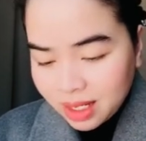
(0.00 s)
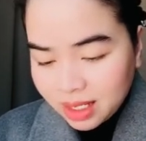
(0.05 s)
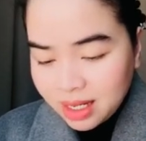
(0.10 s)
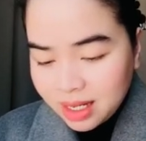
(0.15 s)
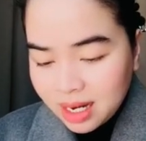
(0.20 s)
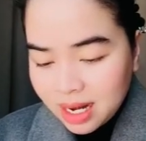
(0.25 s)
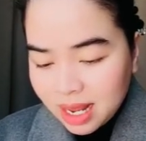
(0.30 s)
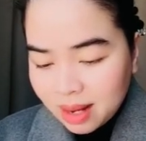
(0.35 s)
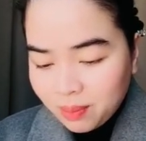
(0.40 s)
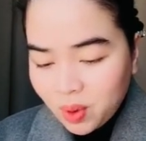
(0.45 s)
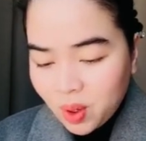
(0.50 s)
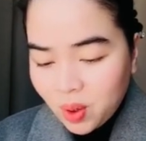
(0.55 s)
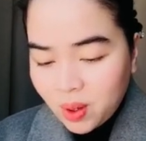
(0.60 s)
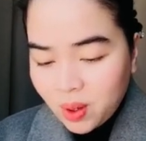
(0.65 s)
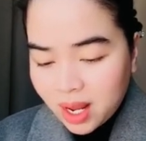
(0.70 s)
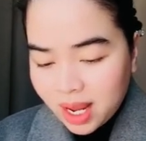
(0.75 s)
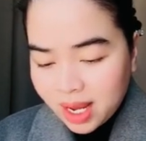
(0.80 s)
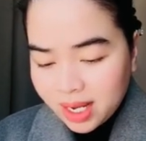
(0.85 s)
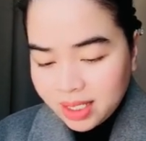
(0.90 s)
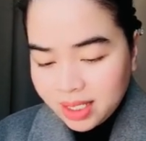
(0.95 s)
đi làm nô
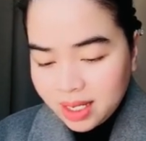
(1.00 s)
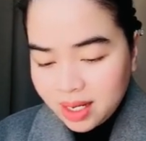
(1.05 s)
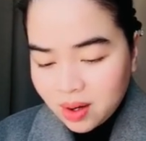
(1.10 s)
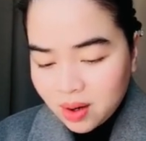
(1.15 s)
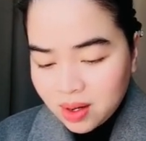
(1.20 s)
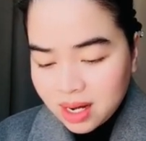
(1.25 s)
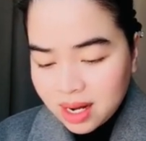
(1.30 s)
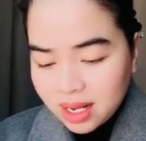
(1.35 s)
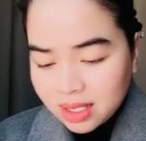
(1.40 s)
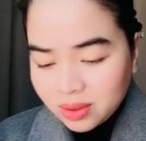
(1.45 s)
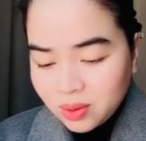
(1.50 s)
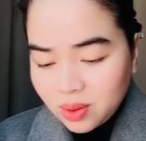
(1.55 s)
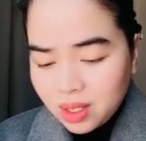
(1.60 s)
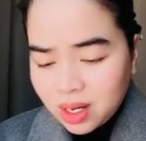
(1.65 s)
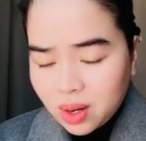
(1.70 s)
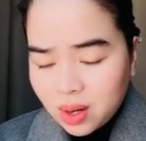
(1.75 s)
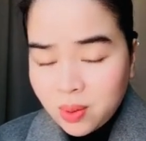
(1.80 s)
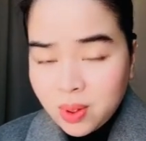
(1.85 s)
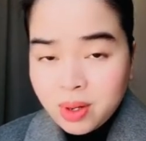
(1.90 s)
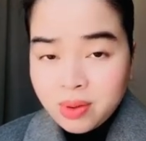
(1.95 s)
lệ thì gọi là xuất
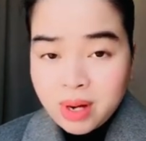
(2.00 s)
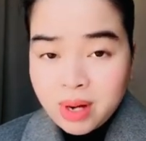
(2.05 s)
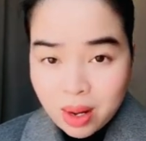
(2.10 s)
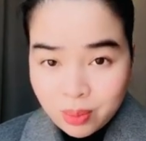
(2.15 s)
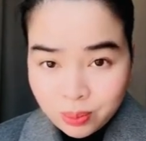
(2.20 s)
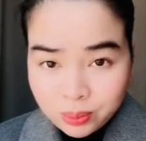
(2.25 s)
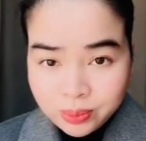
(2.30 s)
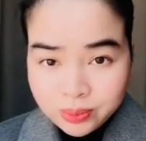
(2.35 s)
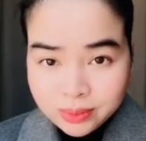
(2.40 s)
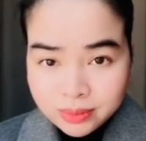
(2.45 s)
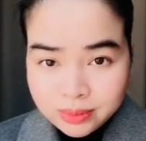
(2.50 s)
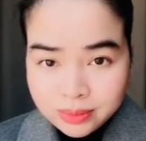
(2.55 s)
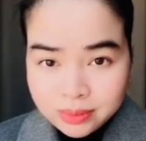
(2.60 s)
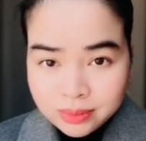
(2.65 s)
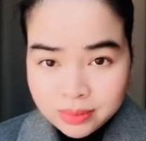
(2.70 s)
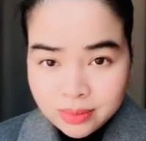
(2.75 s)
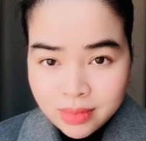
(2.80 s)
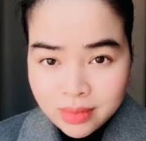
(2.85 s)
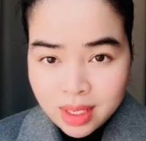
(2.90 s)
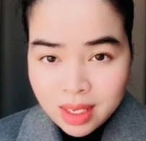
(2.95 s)
khẩu lao động
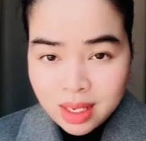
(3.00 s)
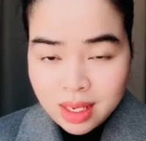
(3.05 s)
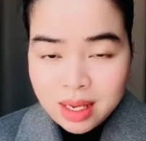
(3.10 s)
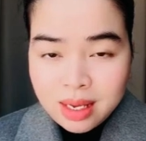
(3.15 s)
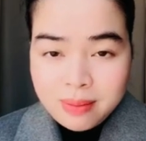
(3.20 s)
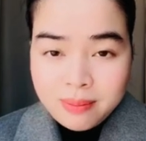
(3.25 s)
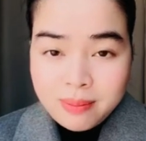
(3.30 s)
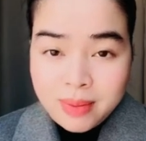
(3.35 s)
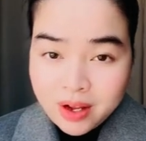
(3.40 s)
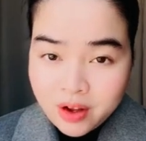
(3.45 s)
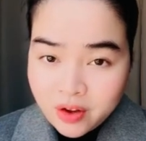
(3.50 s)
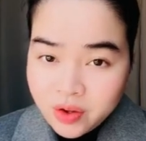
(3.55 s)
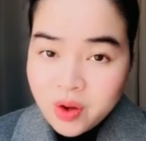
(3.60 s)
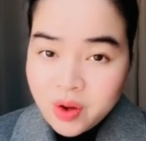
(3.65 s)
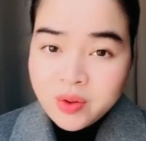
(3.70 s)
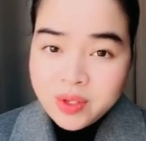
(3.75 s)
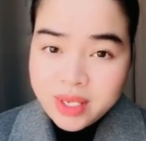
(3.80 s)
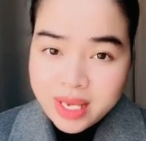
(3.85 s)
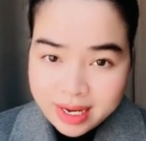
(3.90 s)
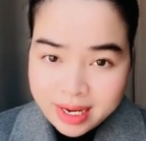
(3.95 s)
mai có
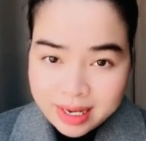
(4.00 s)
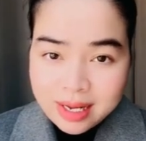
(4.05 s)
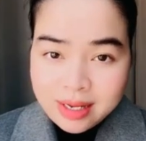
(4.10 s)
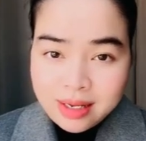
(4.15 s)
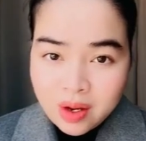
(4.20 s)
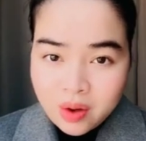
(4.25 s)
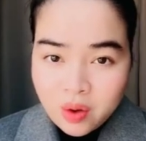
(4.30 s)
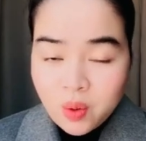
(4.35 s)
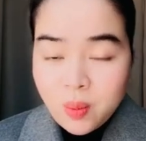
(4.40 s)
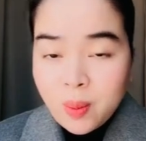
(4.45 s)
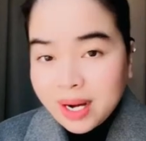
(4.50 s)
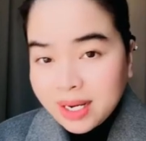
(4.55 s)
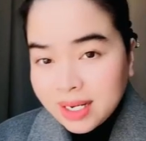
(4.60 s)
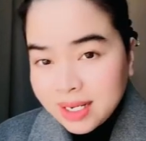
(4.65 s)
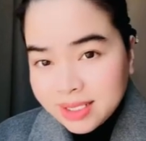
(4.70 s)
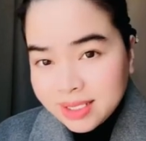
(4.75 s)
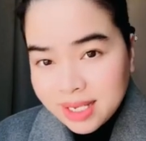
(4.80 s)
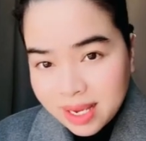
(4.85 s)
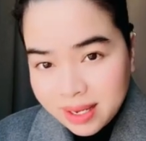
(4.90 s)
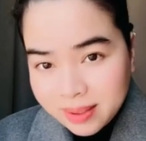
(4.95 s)
vô trang cá nhân của bạn này
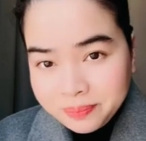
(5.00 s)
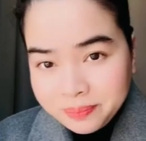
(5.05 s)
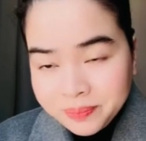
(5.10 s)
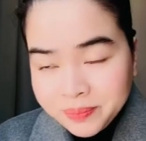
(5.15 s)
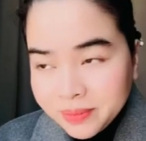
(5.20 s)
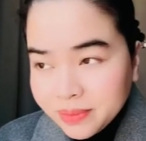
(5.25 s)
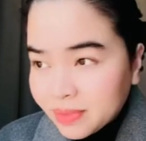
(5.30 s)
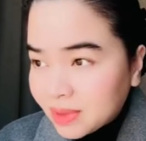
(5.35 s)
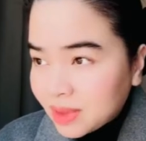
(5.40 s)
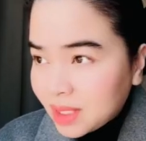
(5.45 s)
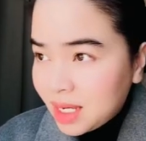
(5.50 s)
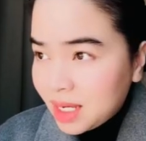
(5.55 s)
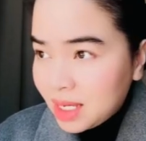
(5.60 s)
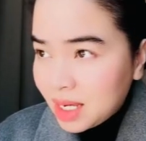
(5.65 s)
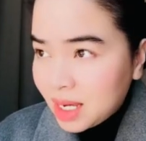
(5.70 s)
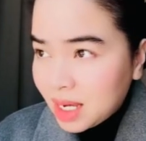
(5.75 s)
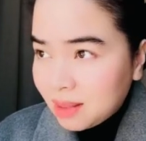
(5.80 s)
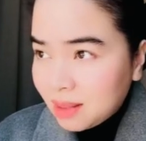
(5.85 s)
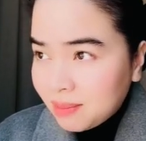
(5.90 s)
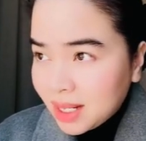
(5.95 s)
xem thì
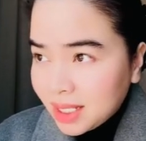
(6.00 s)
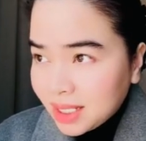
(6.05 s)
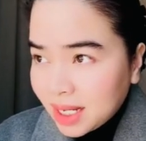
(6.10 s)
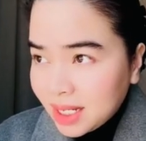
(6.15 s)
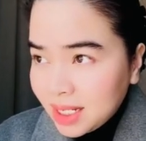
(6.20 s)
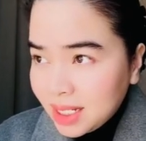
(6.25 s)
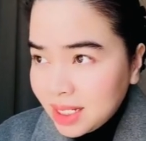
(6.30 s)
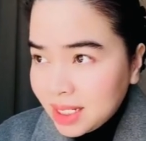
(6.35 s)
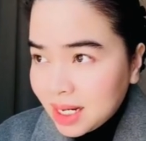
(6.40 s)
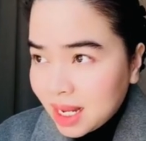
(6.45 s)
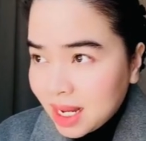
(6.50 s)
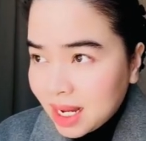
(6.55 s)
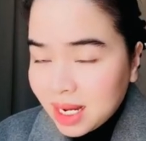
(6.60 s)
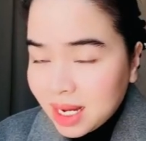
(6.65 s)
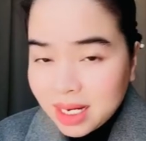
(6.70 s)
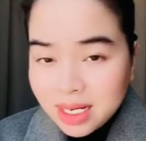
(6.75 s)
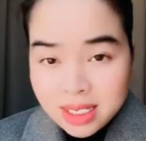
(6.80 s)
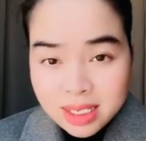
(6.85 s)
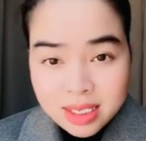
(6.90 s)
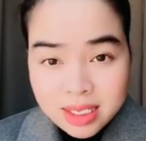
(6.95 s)
à, Mai thấy
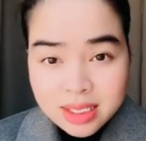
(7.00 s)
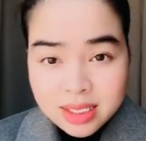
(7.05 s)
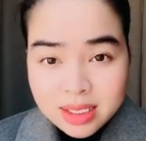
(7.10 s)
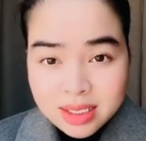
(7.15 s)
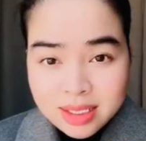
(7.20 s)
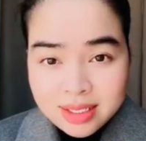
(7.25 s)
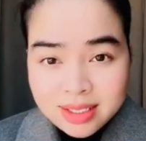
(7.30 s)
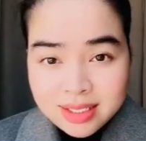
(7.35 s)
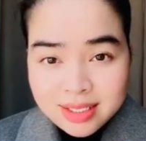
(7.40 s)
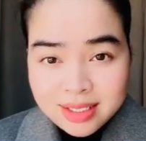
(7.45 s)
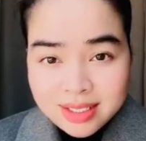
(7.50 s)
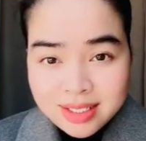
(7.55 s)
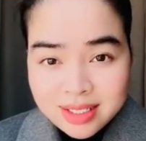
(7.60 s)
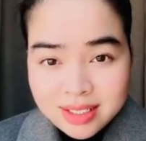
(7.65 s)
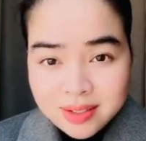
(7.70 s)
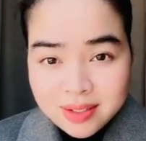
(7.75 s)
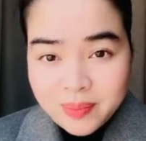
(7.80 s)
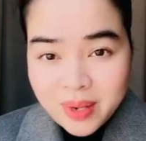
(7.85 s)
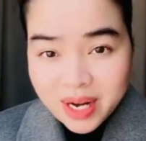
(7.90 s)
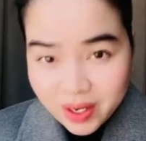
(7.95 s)
là
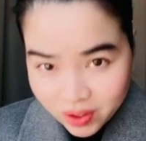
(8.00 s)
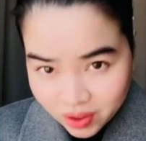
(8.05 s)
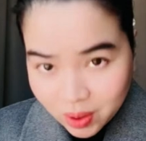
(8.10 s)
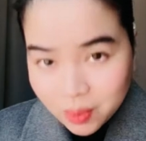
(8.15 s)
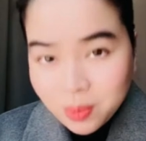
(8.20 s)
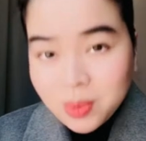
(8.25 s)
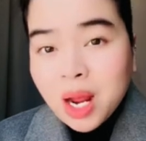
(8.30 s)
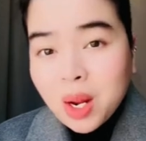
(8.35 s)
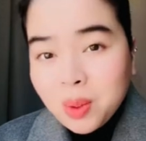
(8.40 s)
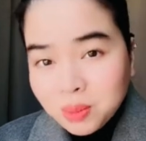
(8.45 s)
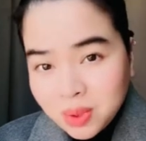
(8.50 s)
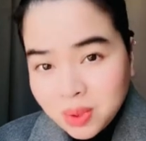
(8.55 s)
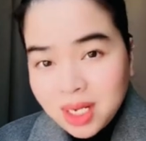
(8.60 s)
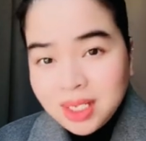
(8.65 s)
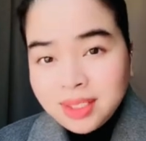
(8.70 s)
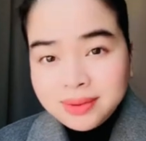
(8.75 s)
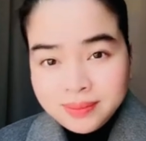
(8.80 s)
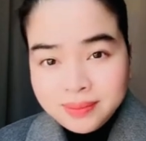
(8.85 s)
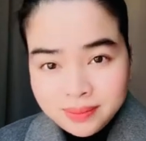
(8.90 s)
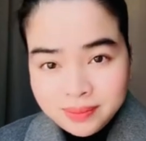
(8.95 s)
bạn nó chống cộng đó
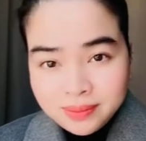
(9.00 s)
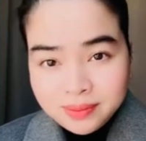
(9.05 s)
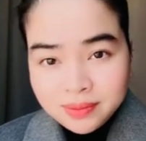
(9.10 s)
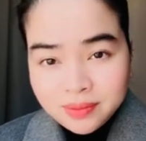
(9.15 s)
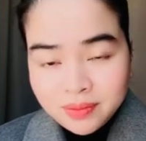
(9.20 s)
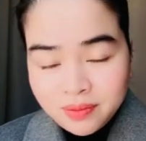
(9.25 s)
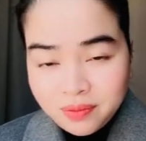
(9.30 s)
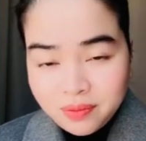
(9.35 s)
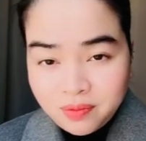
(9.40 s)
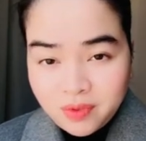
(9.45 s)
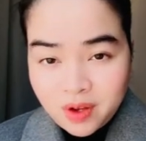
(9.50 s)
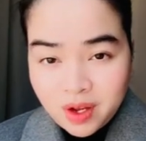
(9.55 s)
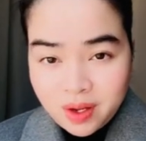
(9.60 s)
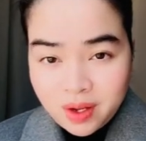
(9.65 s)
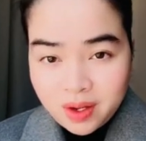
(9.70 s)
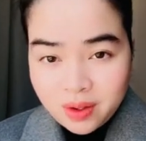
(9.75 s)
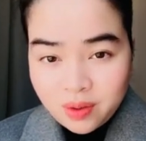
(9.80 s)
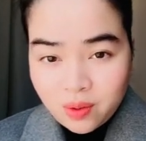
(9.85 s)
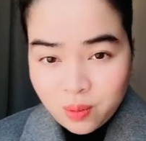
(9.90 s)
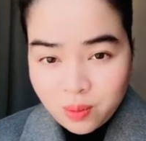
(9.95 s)

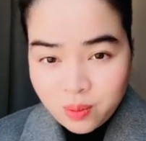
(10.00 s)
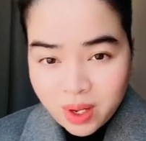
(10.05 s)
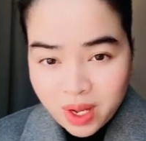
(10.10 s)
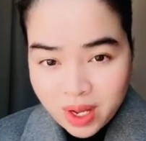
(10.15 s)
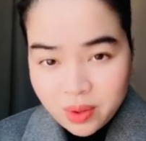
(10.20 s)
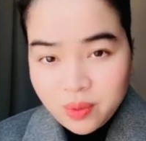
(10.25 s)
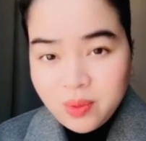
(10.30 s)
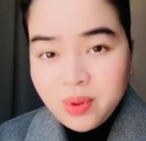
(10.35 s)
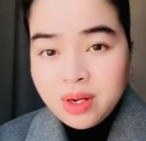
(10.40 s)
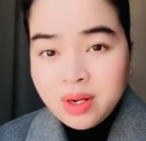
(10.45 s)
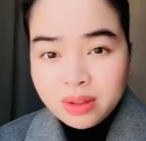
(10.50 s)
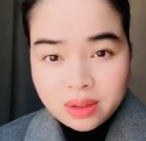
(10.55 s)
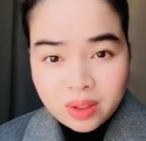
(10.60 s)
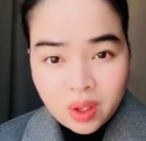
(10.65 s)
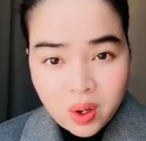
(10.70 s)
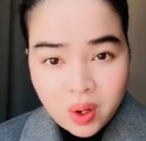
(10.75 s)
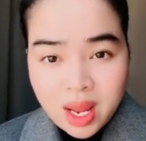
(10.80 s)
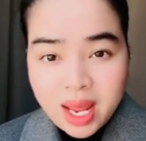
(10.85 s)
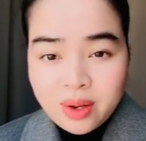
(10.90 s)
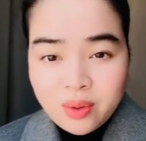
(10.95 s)
và cũng hiểu được
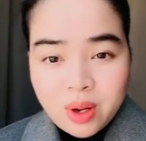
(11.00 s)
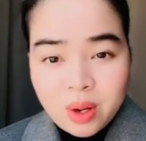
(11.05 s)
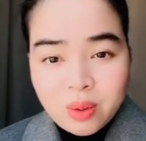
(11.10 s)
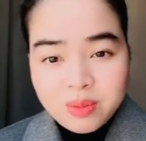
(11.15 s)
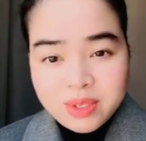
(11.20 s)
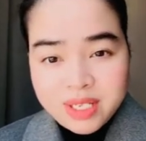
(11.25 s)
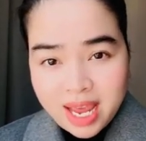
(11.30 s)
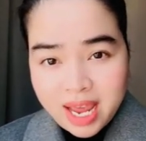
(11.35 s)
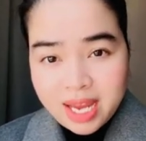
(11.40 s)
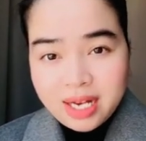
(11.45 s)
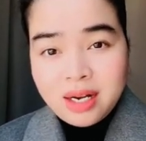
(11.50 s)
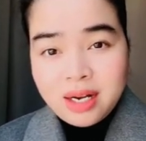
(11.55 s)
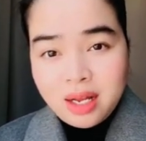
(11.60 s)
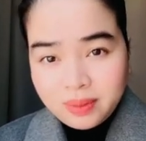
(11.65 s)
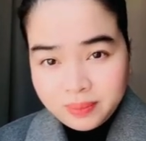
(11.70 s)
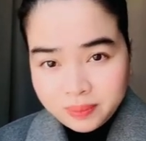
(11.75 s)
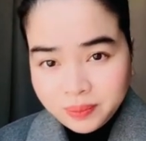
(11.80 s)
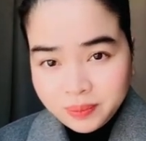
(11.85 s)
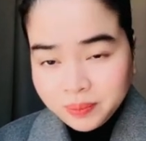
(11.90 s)
tội ác của cộng sản đó